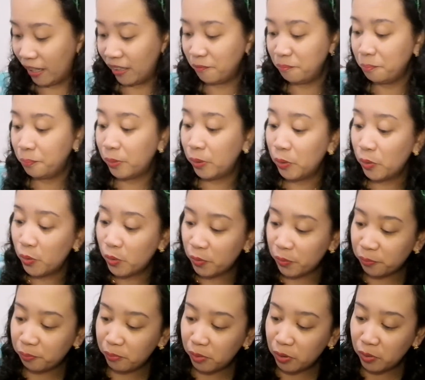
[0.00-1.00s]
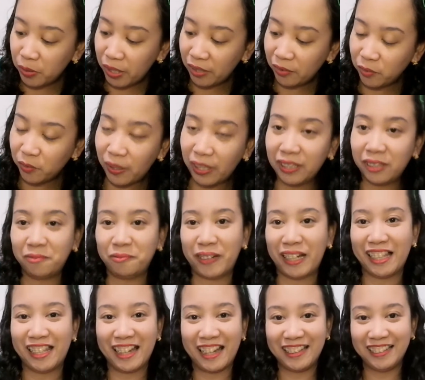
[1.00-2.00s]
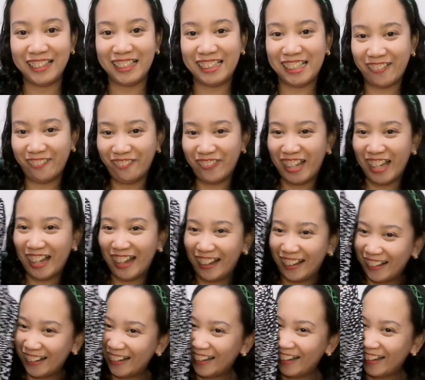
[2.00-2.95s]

Parang blue. Blue and white pala. Hindi siya black.